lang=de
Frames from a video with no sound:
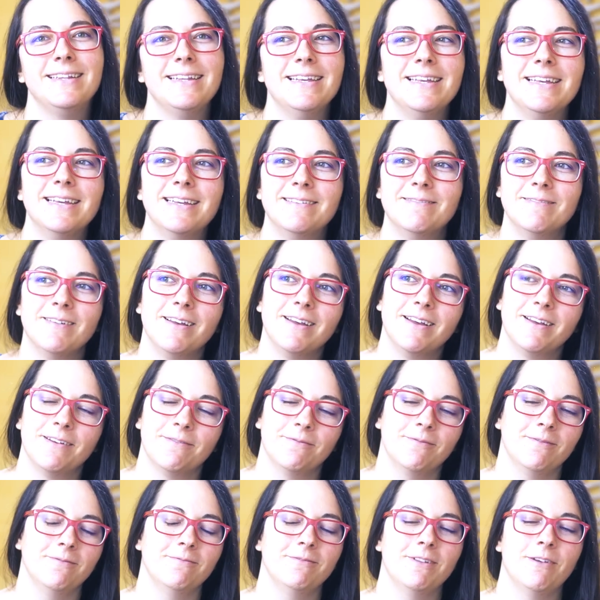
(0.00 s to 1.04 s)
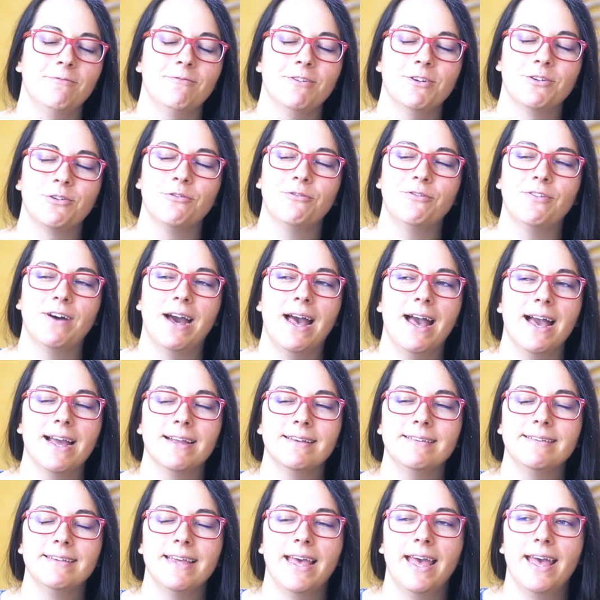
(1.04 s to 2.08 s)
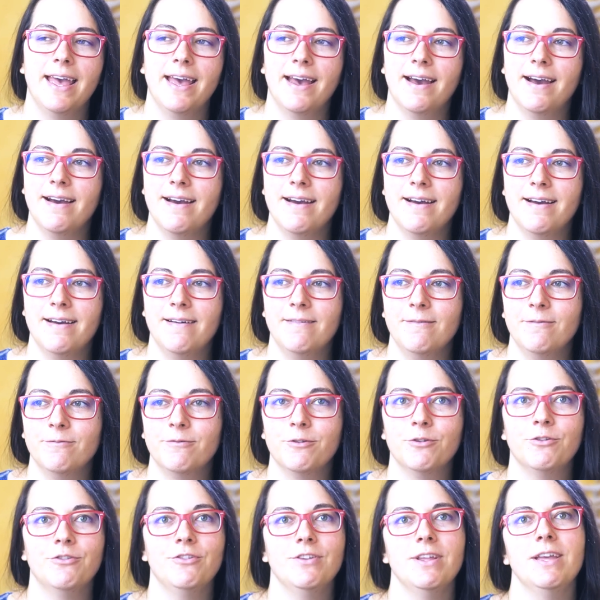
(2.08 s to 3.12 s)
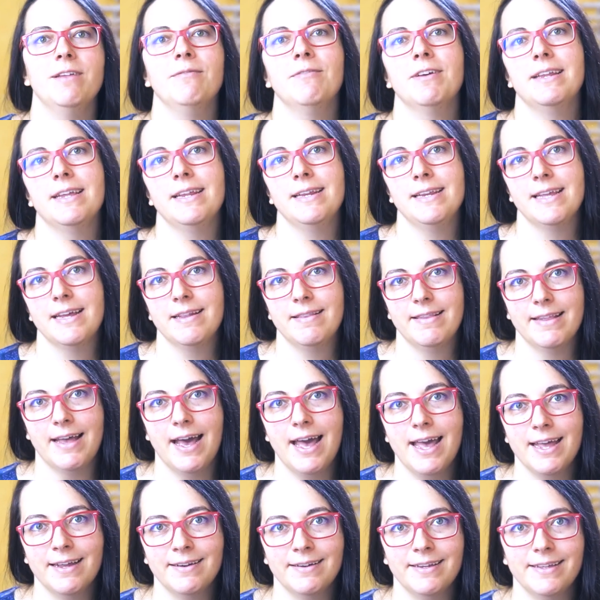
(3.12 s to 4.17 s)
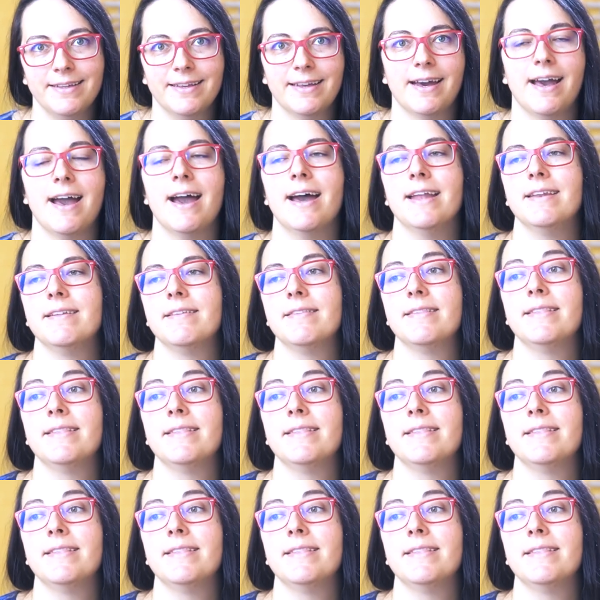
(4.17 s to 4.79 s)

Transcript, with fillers: die, da wurde gefragt, äh, wo stehen wir denn jetzt eigentlich gerade?